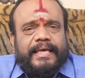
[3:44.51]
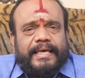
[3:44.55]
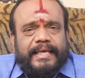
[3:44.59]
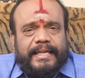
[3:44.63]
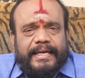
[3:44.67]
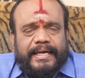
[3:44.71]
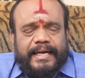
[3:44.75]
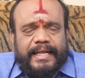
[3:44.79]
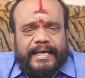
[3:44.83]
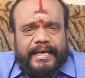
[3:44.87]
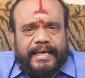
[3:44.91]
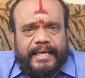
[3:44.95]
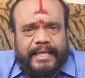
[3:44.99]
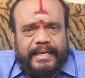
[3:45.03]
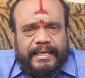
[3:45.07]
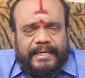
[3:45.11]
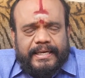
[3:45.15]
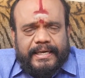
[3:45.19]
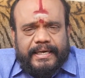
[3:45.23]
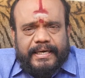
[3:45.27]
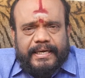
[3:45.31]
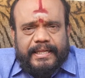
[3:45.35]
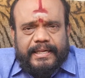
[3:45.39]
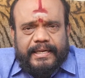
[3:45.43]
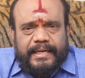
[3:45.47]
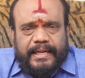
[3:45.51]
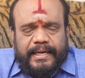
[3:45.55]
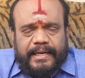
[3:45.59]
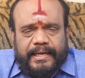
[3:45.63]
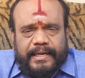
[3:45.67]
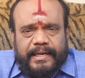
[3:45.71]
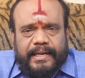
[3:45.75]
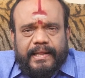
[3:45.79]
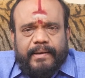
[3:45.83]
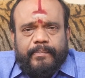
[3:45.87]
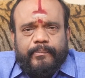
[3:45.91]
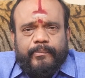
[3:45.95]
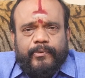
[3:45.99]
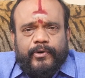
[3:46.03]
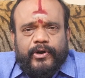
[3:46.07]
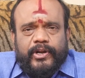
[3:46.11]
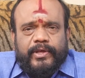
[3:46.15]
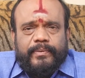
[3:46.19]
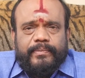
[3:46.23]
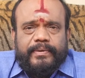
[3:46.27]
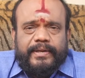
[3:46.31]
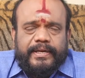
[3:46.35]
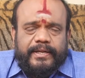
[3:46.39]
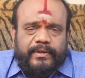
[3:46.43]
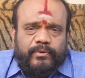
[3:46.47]
இல்லைன்னா கல்கண்டை நல்லா
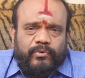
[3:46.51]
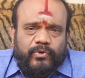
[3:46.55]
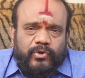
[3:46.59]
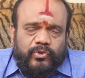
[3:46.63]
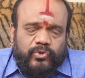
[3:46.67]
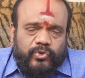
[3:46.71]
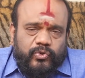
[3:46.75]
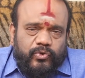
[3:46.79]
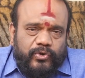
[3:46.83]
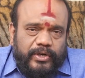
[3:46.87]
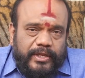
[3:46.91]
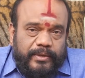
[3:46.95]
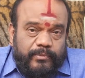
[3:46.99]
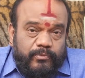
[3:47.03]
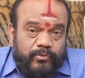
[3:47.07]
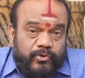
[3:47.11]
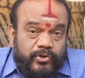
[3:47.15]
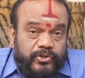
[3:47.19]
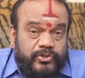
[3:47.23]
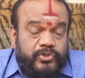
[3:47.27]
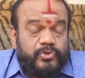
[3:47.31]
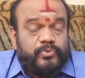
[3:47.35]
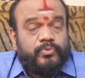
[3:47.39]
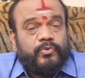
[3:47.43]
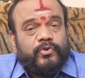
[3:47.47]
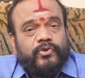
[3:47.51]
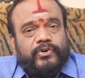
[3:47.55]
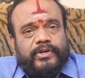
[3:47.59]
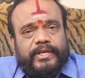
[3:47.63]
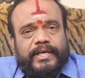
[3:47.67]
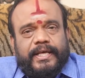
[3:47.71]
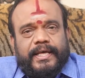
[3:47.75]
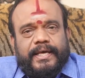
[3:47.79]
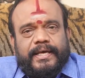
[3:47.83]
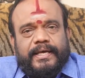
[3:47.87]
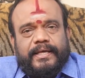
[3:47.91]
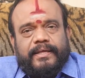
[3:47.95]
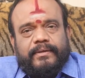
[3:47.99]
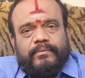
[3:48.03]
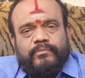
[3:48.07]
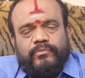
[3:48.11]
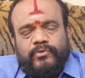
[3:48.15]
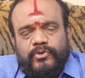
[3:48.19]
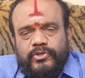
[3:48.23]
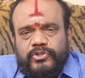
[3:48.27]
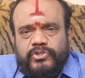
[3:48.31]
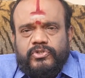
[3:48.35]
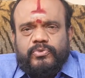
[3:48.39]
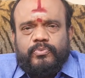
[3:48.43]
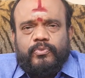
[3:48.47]
பொடி பண்ணி ஒரு துணி முடிச்சு போட்டுக்கோங்க
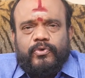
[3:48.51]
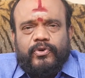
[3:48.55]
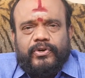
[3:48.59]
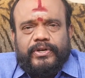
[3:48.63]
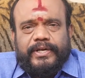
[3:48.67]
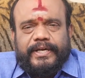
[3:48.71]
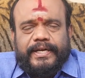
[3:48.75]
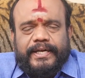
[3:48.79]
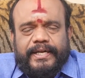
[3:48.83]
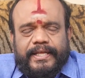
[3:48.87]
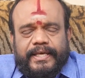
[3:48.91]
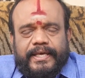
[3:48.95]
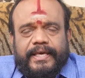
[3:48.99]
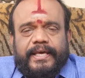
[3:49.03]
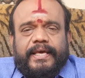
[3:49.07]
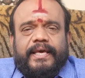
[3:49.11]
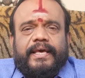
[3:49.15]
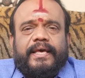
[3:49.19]
முடிச்சு போட்டுக்கிட்டு